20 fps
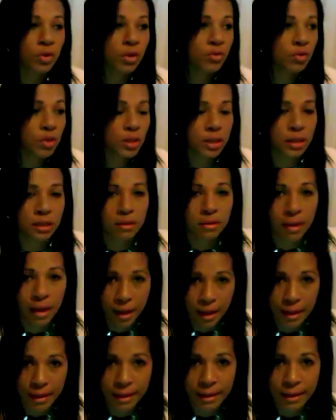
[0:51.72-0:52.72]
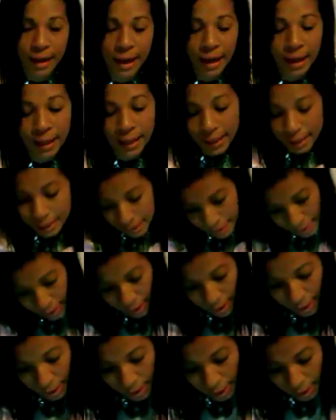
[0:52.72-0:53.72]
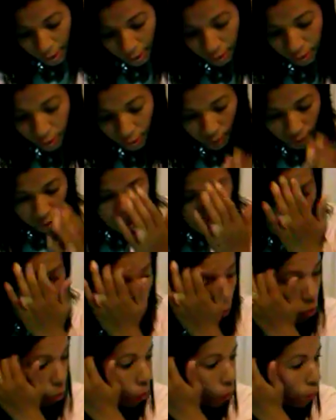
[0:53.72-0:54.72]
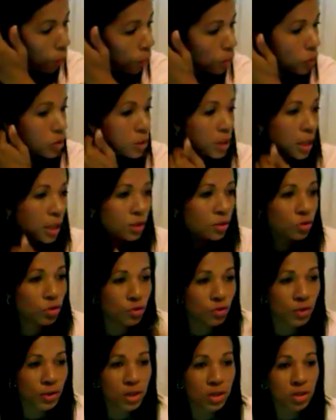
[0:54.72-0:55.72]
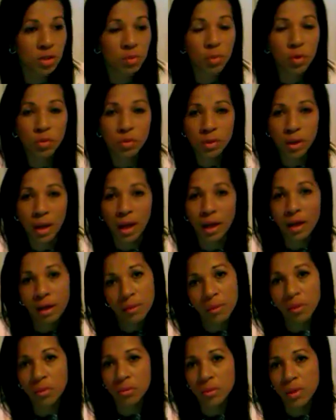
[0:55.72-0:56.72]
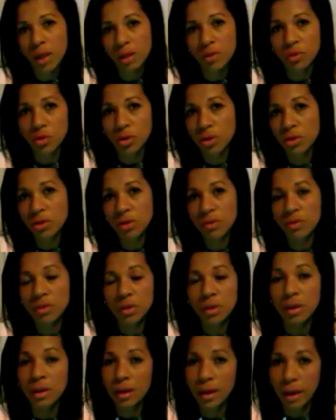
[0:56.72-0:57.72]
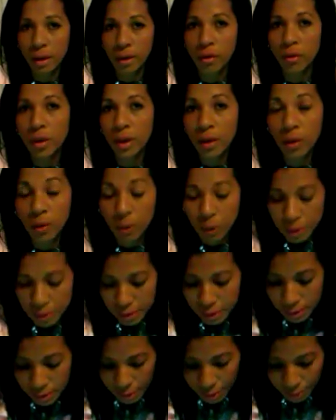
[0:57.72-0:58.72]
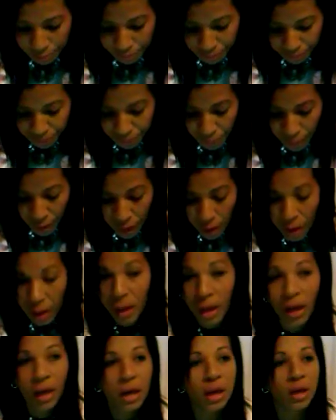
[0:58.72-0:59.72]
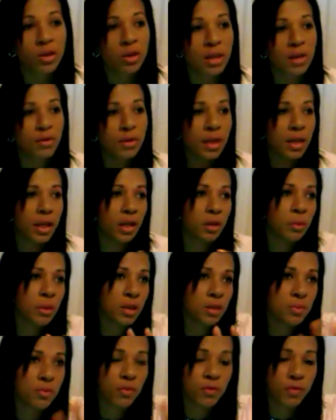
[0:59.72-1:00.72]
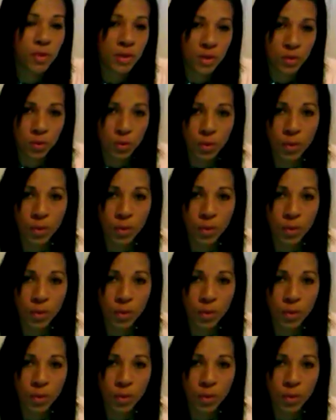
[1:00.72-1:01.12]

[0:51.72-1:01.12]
que você tem, aí sim entra o processo de você desmontar e montar do jeito que você quer, qualquer coisa assim. Eu tava querendo mesmo fazer um